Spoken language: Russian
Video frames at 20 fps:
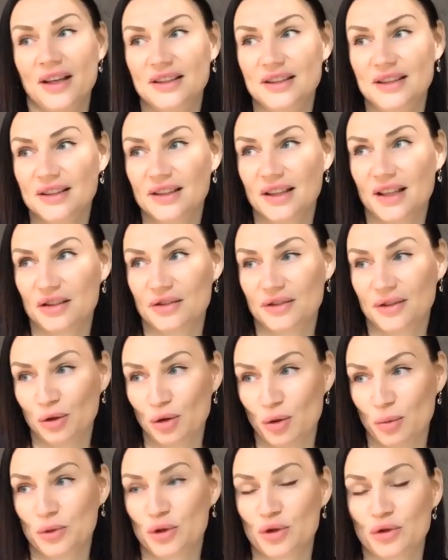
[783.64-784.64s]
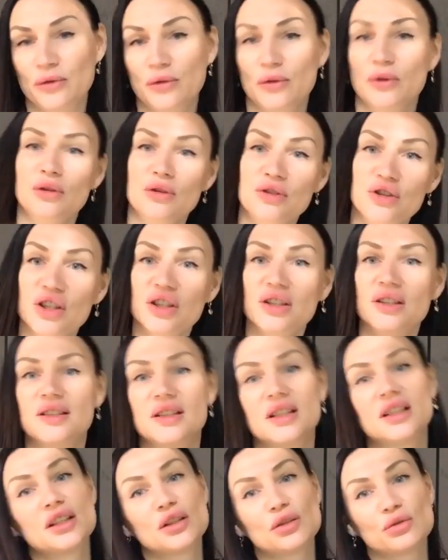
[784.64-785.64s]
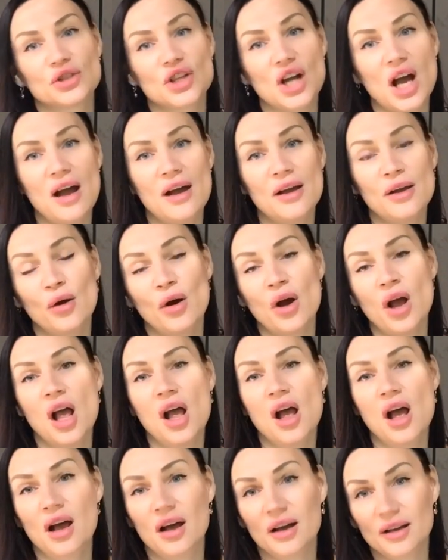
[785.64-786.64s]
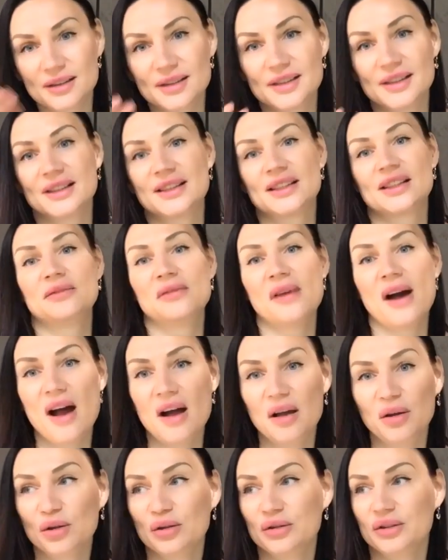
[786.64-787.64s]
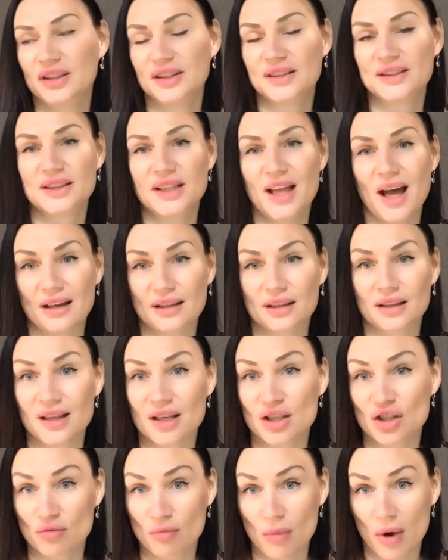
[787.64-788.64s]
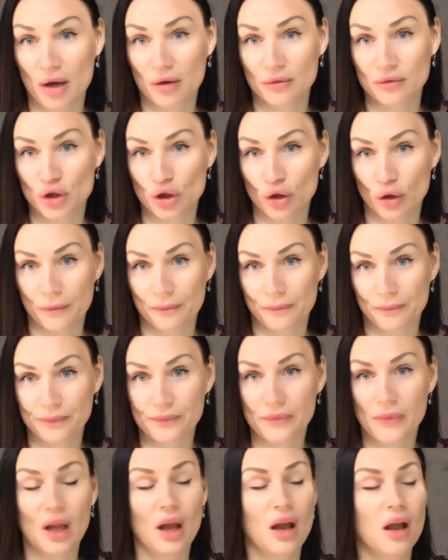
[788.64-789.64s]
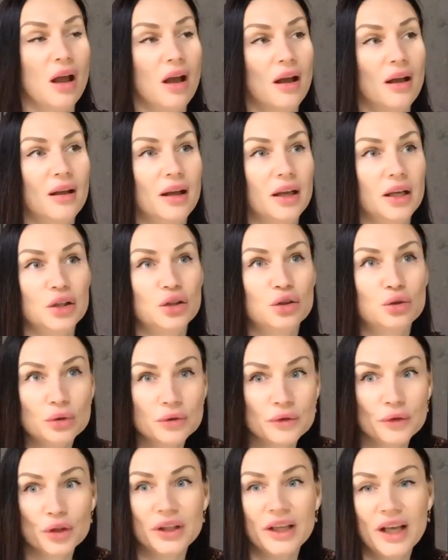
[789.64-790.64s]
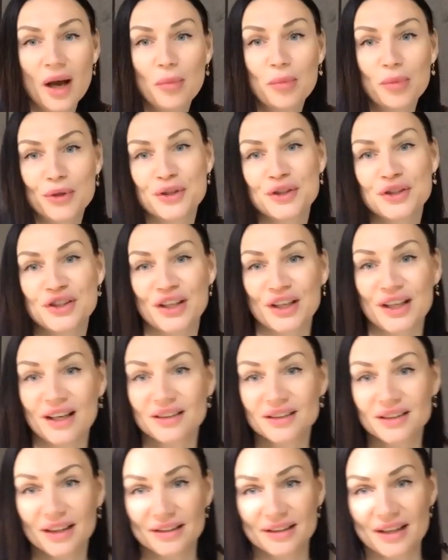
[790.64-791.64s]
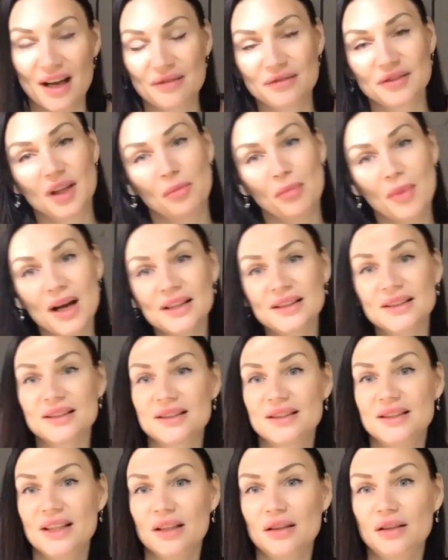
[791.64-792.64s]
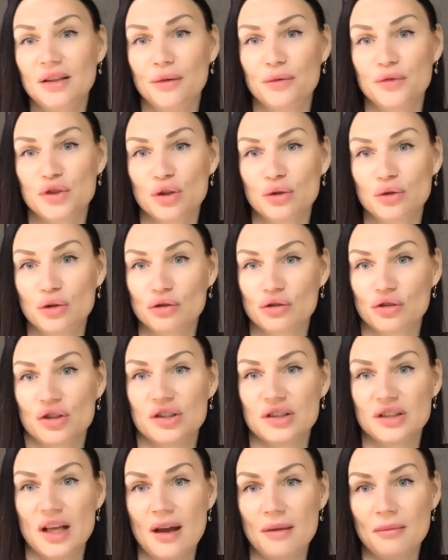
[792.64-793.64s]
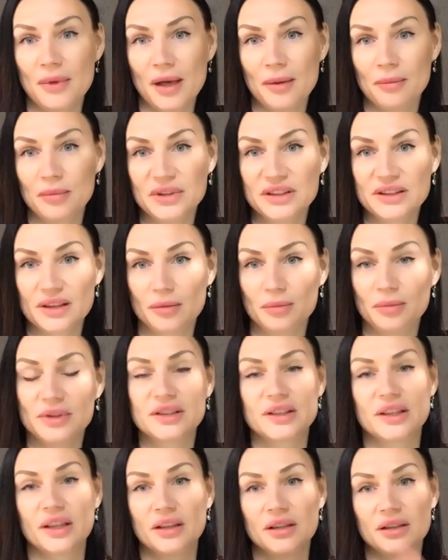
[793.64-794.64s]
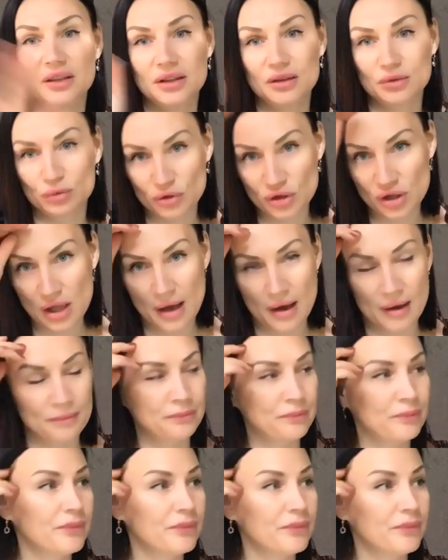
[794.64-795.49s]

один раз кнопочку включить, загружаю, закрываю и старт нажимаю, все. И тут вот я просто как-то на автомате сделала все то же самое быстро-быстро и ушла.